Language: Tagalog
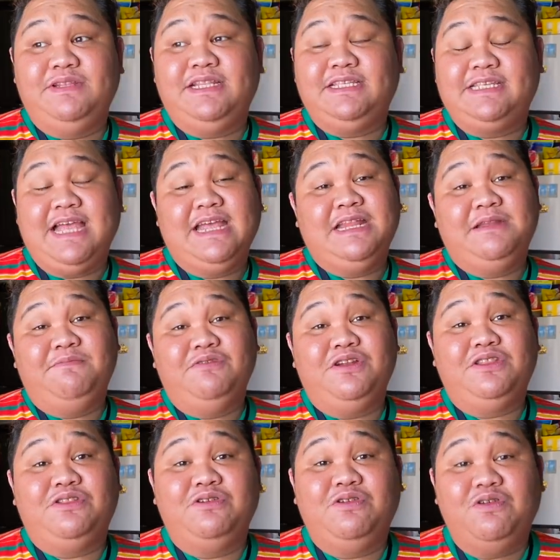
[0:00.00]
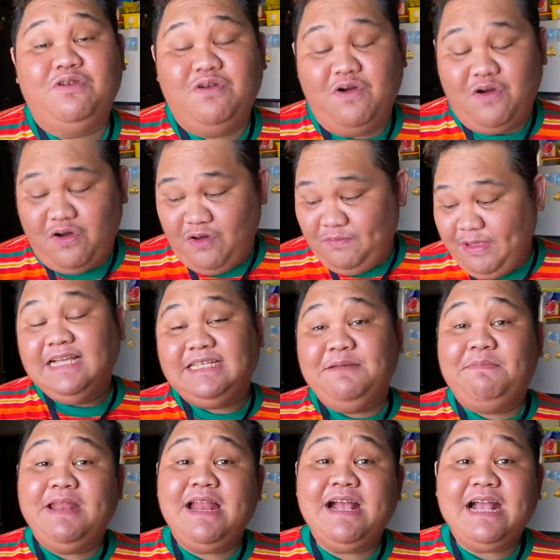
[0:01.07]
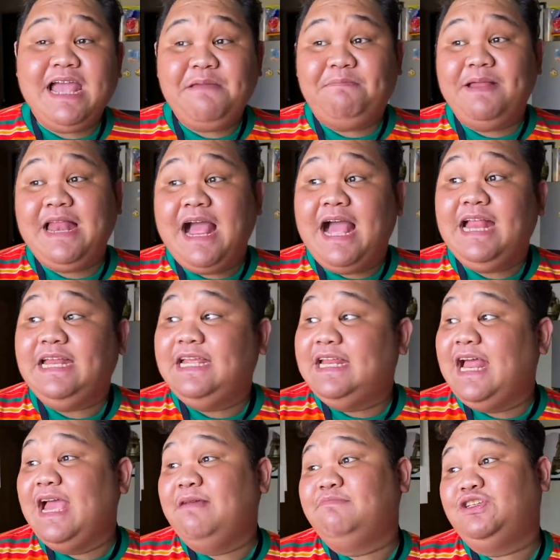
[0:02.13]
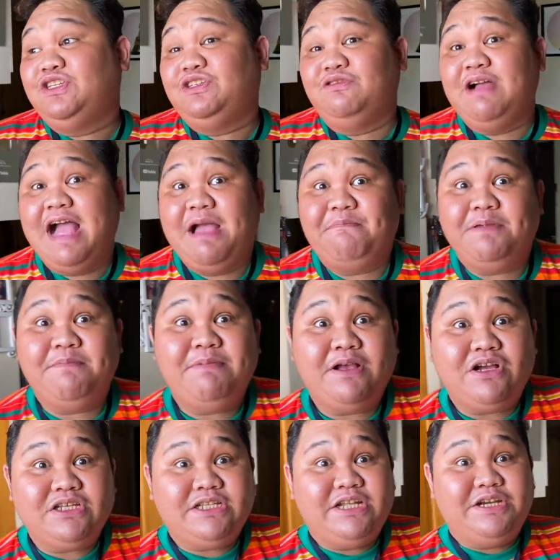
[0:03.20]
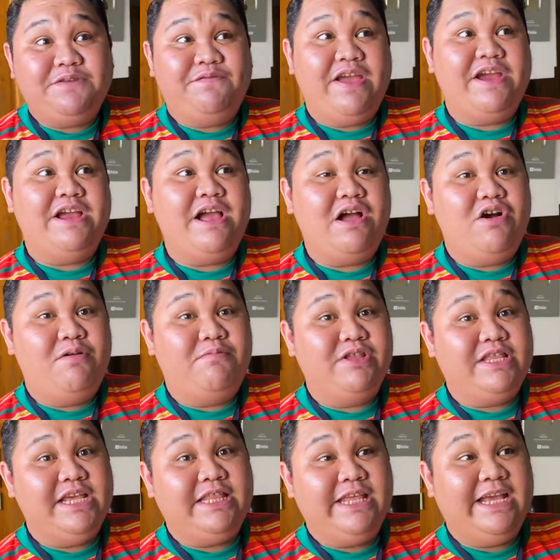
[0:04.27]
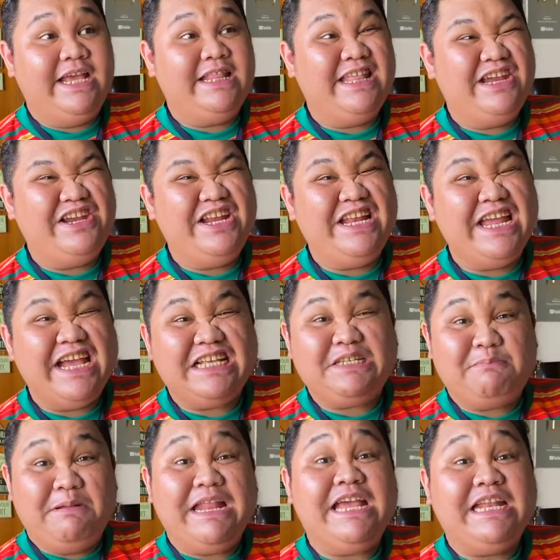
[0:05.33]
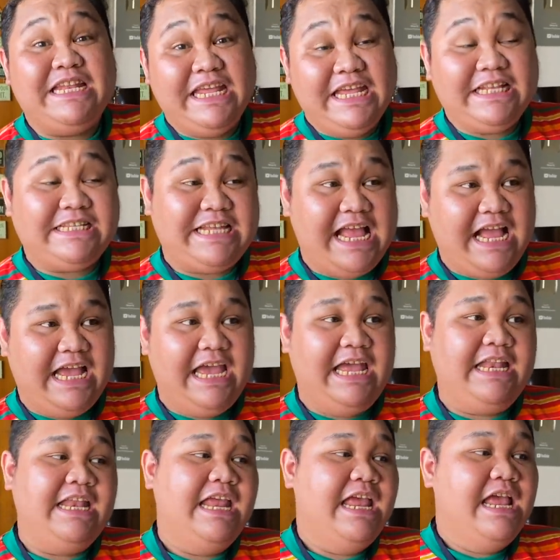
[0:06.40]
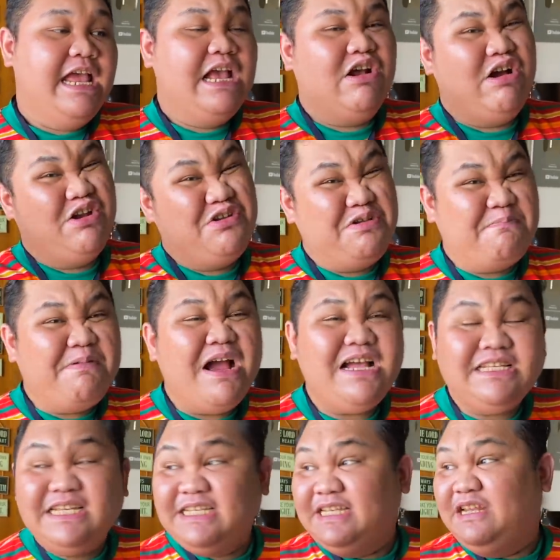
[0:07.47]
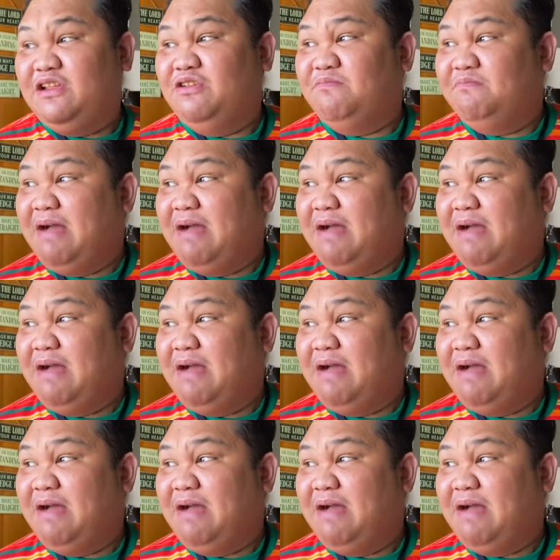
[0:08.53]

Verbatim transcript: decided muna to go home. Sa barangay pala kanina, I'm just so happy because they're very accommodating and they really explained it sa akin kung ano yung process, ano yung